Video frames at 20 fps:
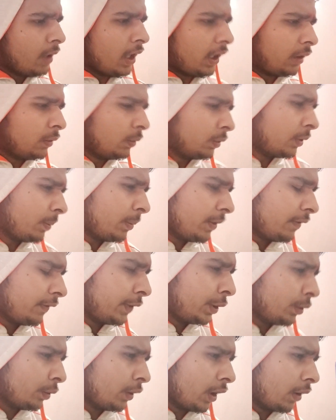तुम हर दो दिन में
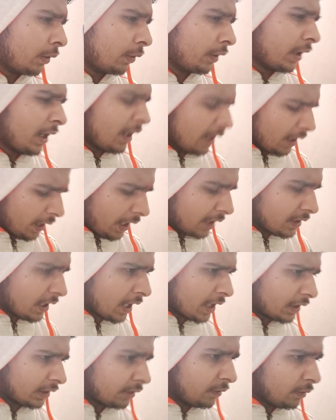वीडियो डालोगे आज
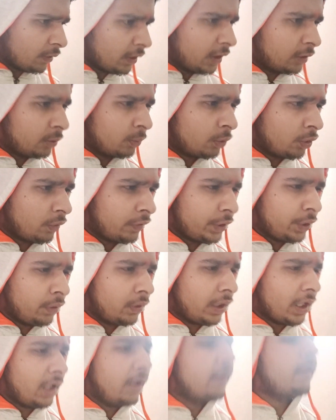आठ दिन हो गए तुमको वीडियो
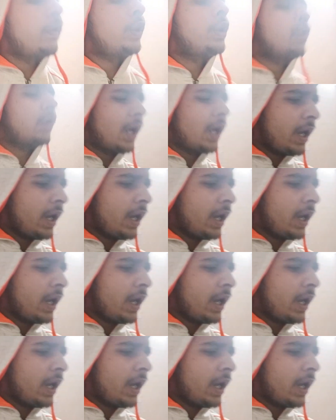डाले वीडियो